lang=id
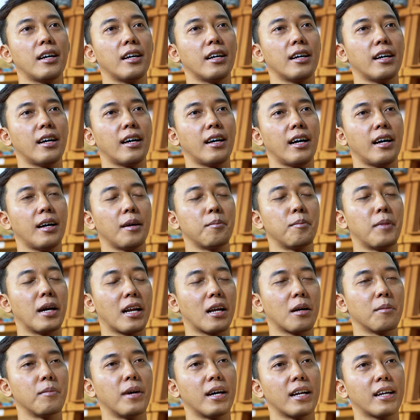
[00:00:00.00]
eh,
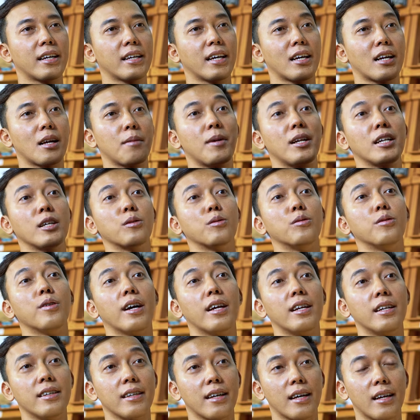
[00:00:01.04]
barang-barang uh, yang ramah
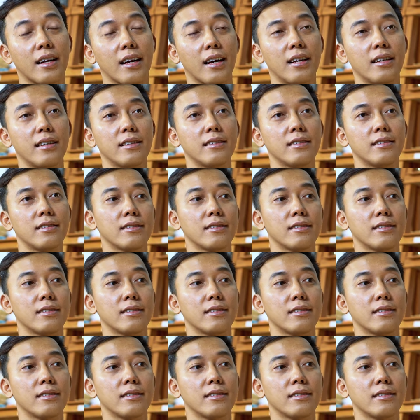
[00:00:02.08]
lingkungan karena kan